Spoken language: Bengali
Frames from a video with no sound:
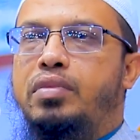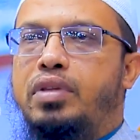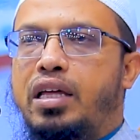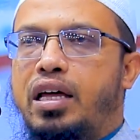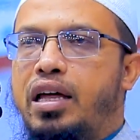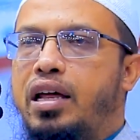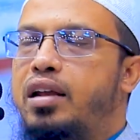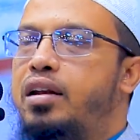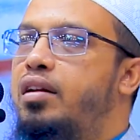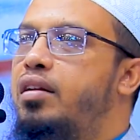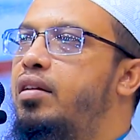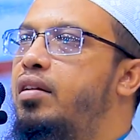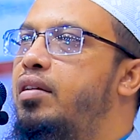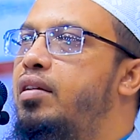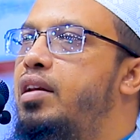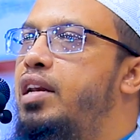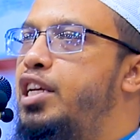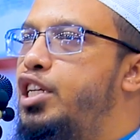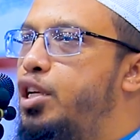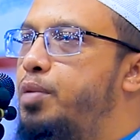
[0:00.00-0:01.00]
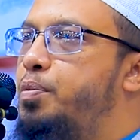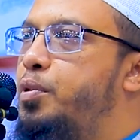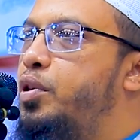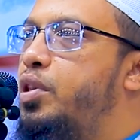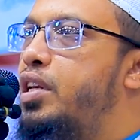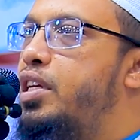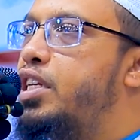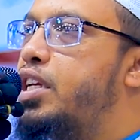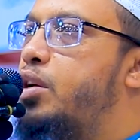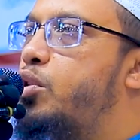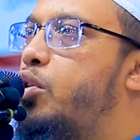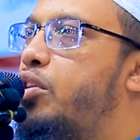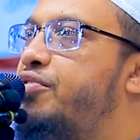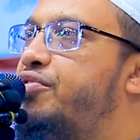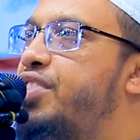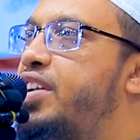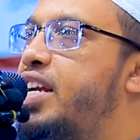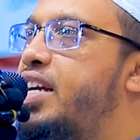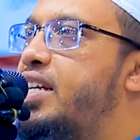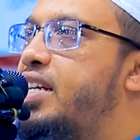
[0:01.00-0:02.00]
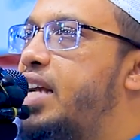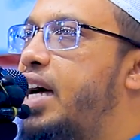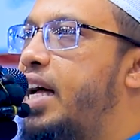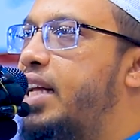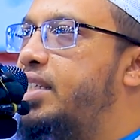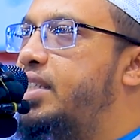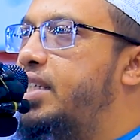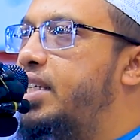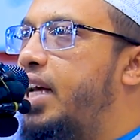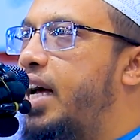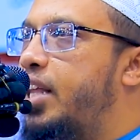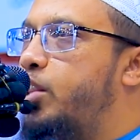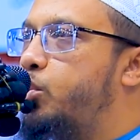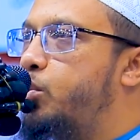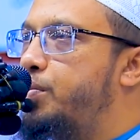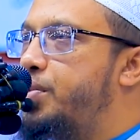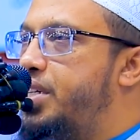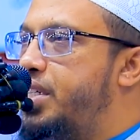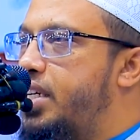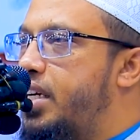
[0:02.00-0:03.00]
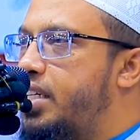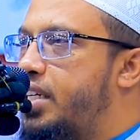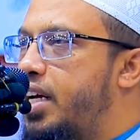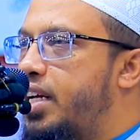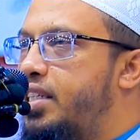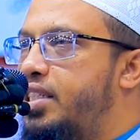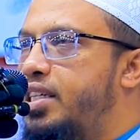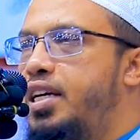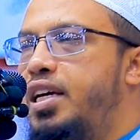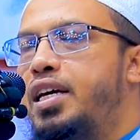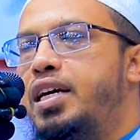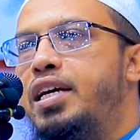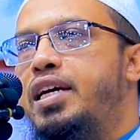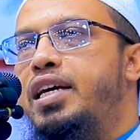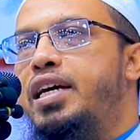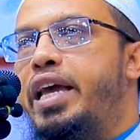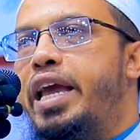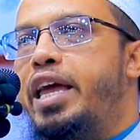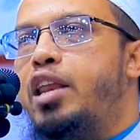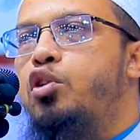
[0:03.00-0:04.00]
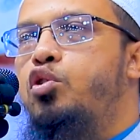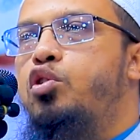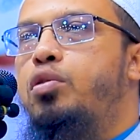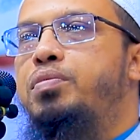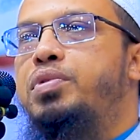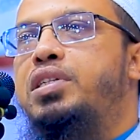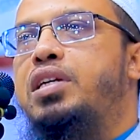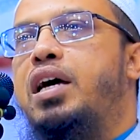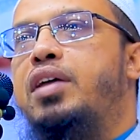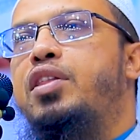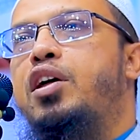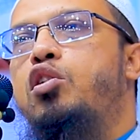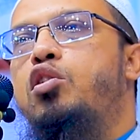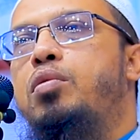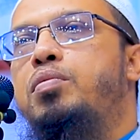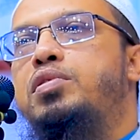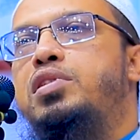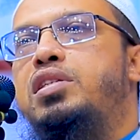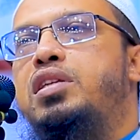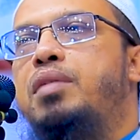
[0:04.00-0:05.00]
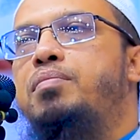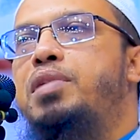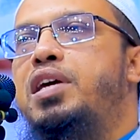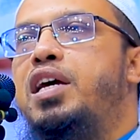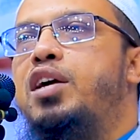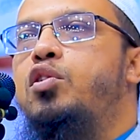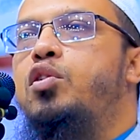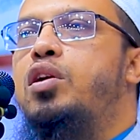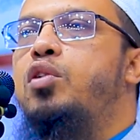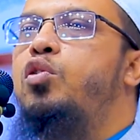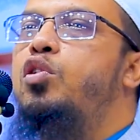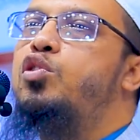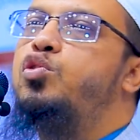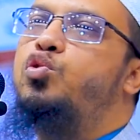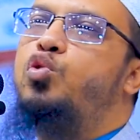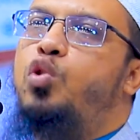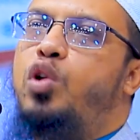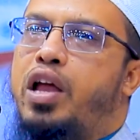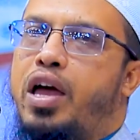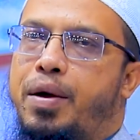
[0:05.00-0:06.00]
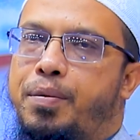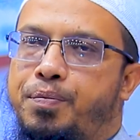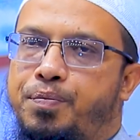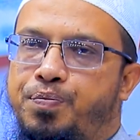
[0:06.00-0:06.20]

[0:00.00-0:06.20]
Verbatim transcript: তার নিজের প্রতি নিজের কনফিডেন্ট আছে আত্মবিশ্বাস আছে এরকম সাধারণ অবস্থায় বিয়ে করা হলো সুন্না